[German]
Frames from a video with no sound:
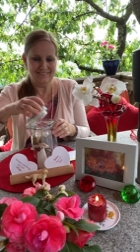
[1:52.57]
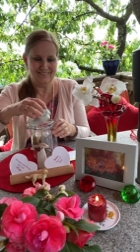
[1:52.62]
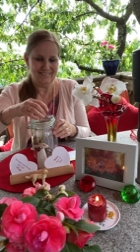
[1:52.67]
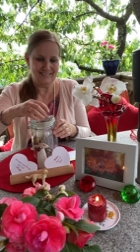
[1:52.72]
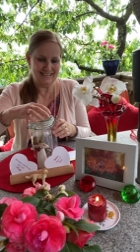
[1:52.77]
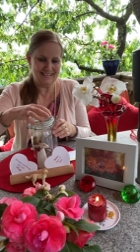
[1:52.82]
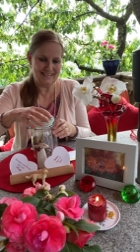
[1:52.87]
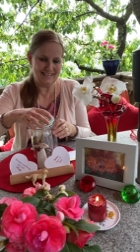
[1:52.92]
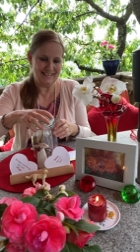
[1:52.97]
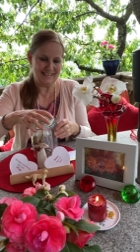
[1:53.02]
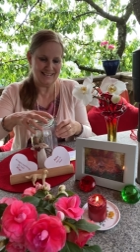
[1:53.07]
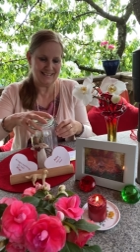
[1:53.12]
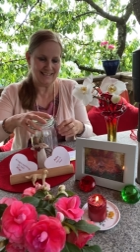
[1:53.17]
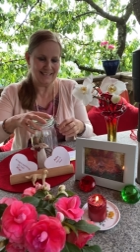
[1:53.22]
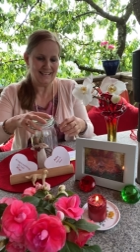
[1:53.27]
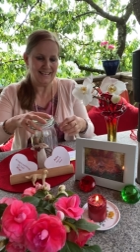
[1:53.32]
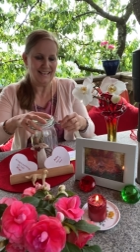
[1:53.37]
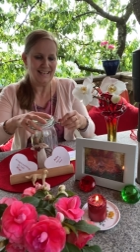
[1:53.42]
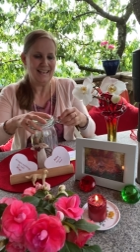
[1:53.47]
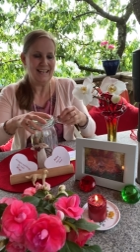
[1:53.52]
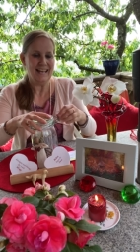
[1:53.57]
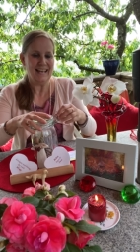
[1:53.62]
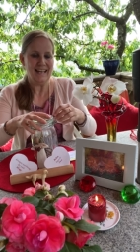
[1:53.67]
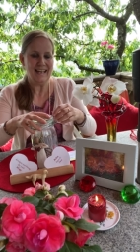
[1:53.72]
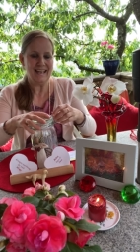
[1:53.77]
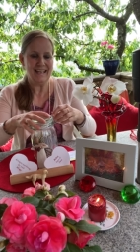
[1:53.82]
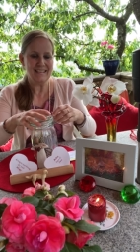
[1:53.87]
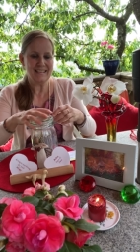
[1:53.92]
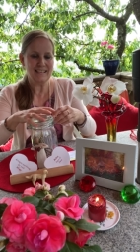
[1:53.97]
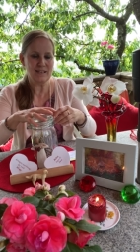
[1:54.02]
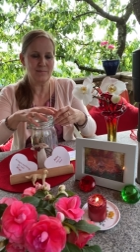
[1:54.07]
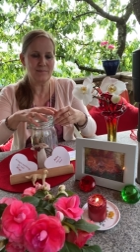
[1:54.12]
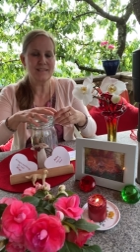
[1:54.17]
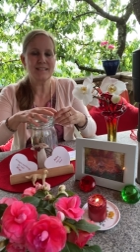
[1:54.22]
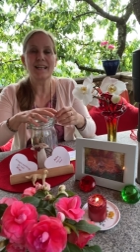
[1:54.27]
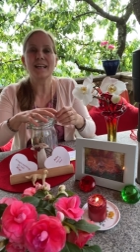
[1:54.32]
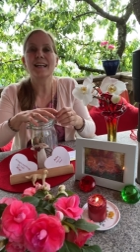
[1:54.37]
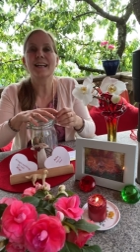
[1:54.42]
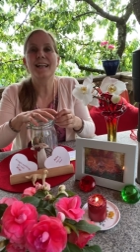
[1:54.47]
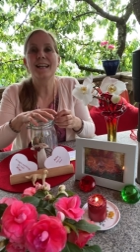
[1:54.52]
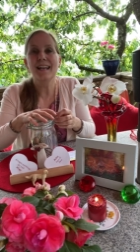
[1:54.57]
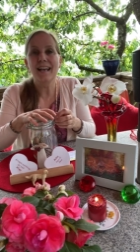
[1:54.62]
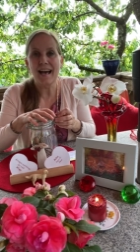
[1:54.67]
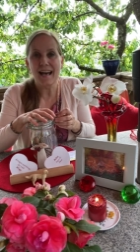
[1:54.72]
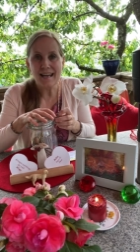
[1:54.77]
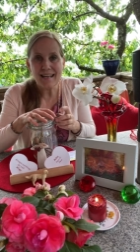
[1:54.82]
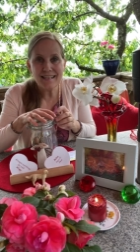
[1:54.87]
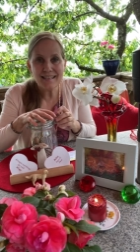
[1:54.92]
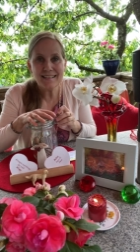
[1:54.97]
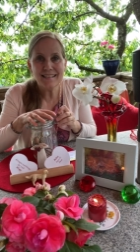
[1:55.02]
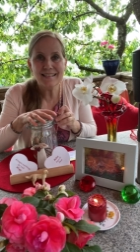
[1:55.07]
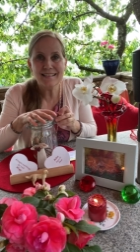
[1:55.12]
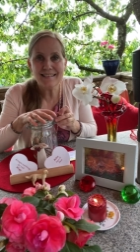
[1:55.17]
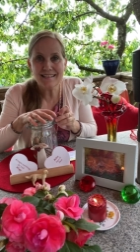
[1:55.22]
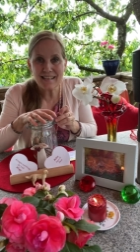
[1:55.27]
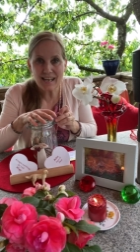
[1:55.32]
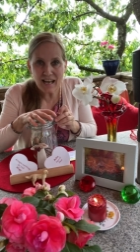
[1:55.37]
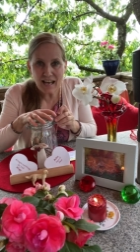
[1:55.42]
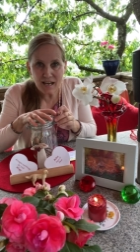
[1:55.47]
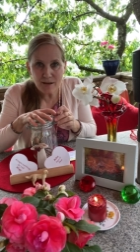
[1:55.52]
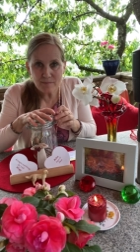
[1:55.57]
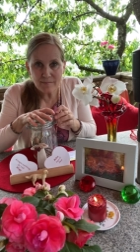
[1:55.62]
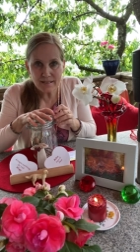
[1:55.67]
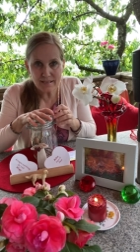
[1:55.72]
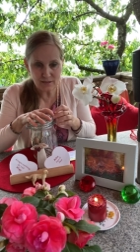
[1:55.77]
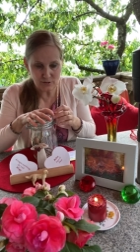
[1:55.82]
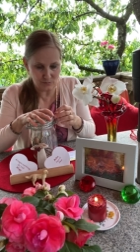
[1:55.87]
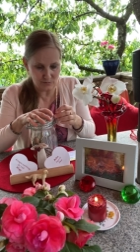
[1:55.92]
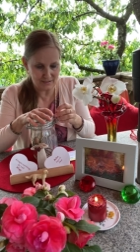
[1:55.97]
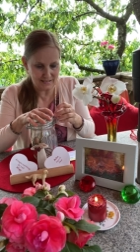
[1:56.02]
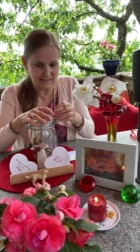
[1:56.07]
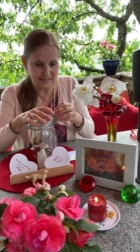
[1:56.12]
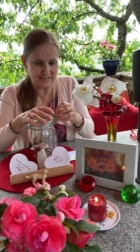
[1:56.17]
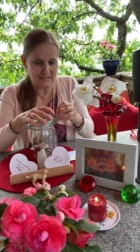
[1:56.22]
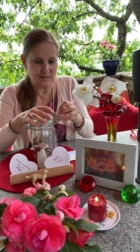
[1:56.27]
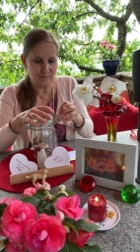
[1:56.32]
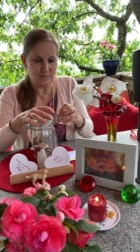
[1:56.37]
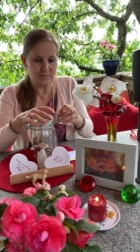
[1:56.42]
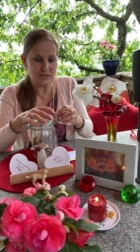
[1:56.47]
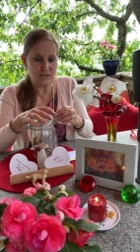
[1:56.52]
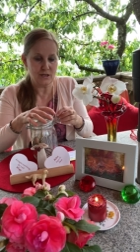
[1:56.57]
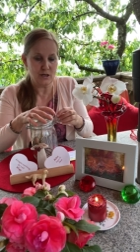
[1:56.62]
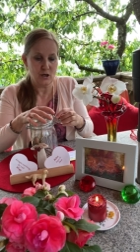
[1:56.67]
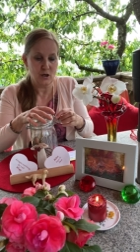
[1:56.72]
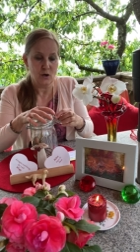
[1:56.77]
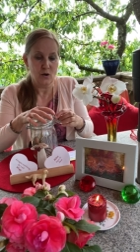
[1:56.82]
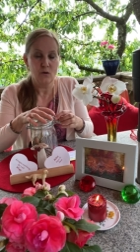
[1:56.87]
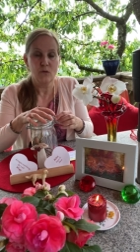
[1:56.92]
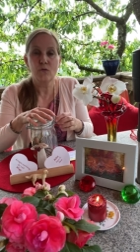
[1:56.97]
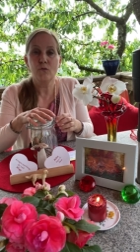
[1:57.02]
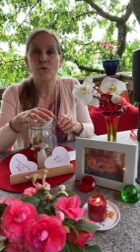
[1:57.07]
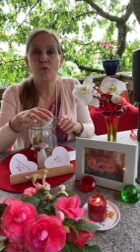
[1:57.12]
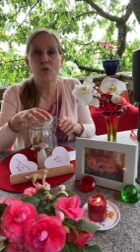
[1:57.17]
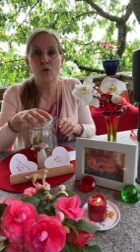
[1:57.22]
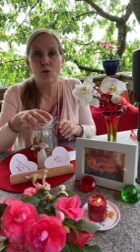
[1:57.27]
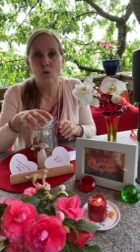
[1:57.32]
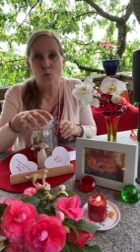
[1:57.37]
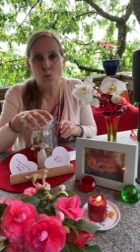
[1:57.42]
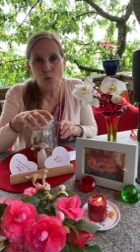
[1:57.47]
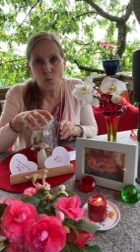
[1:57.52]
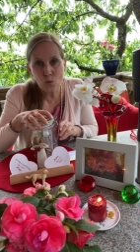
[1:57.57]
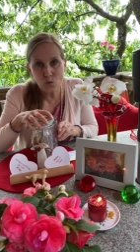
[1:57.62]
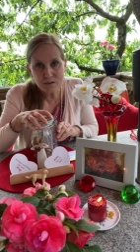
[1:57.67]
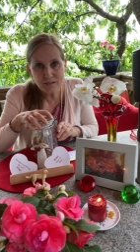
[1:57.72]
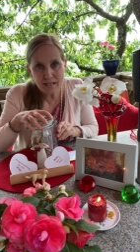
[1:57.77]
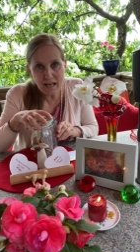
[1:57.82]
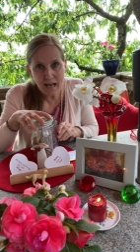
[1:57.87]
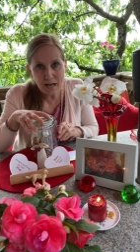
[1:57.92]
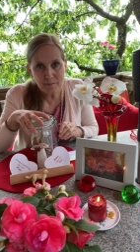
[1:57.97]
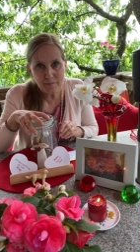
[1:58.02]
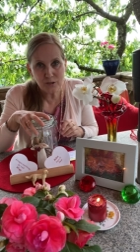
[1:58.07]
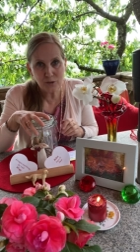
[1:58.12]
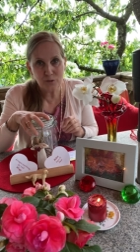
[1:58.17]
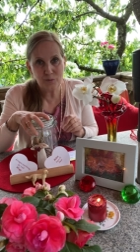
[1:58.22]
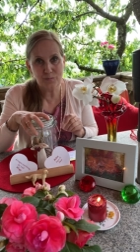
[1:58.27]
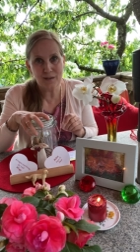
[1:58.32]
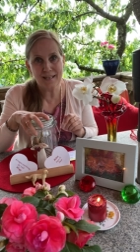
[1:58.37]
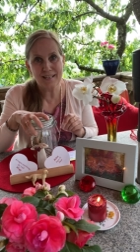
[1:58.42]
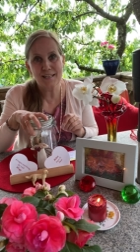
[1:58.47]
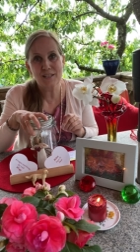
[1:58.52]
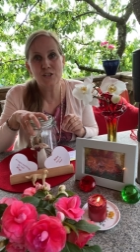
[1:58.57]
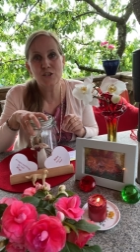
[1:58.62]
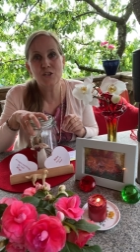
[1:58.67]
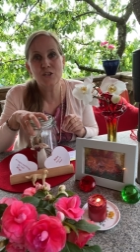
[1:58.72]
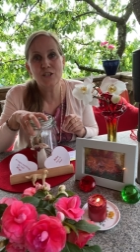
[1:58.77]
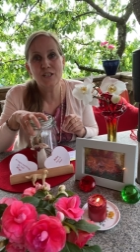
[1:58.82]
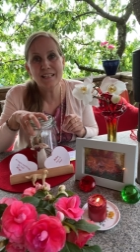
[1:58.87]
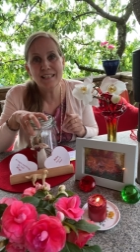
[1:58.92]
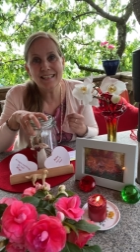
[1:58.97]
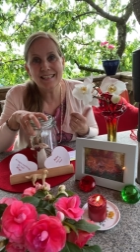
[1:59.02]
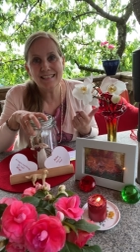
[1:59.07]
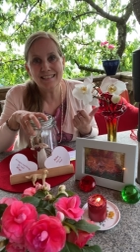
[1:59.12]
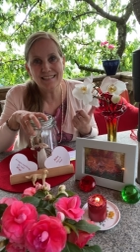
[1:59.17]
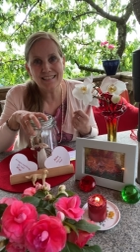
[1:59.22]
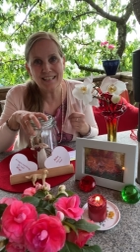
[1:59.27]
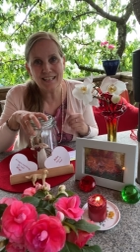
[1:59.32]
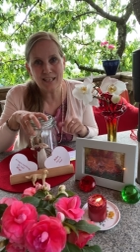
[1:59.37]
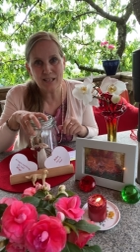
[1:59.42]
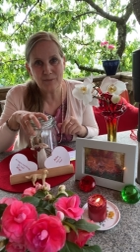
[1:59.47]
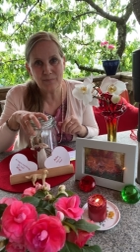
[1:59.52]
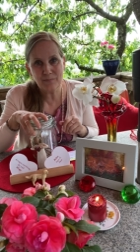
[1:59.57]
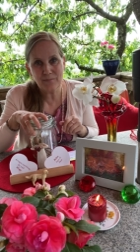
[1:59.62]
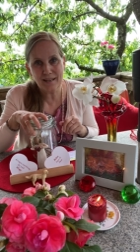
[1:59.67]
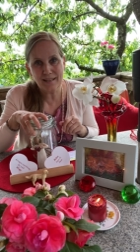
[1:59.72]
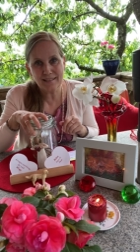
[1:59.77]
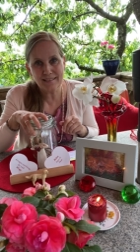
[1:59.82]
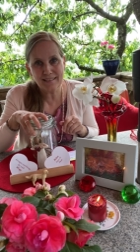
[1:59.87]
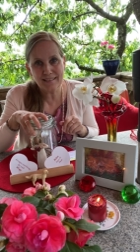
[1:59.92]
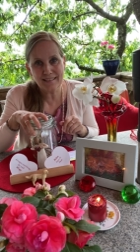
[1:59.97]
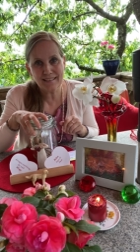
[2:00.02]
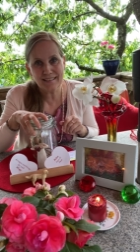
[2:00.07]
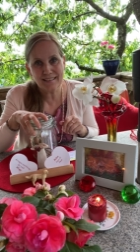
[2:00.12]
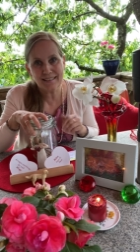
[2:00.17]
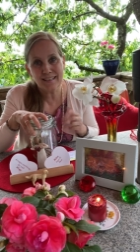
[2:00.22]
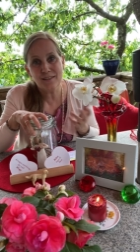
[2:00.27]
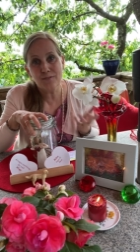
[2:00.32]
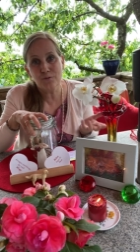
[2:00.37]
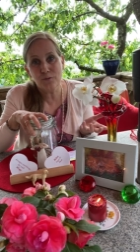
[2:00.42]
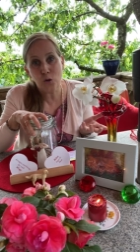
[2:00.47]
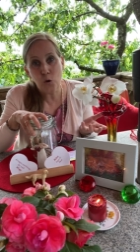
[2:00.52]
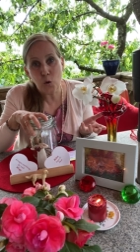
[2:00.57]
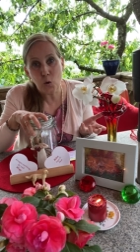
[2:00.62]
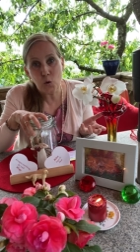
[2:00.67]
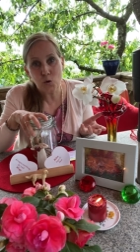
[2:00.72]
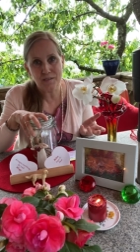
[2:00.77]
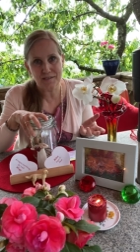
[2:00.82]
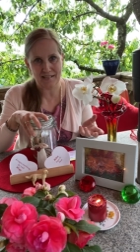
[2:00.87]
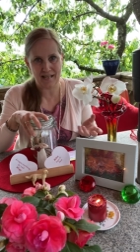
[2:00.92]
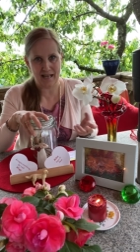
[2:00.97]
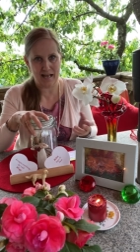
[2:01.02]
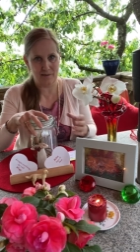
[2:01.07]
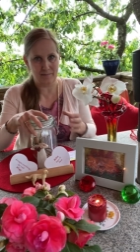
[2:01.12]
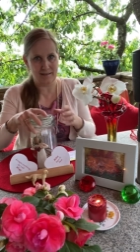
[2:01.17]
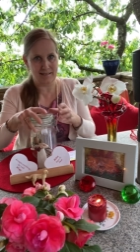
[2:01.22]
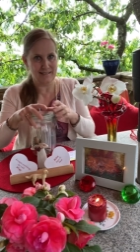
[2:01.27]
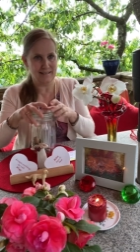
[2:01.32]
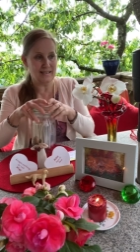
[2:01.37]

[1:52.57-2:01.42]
Witzig. Es gibt ja Leinsamen und es gibt Flohsamen. Und bei den Stieren eben hatte ich den Flohsamen.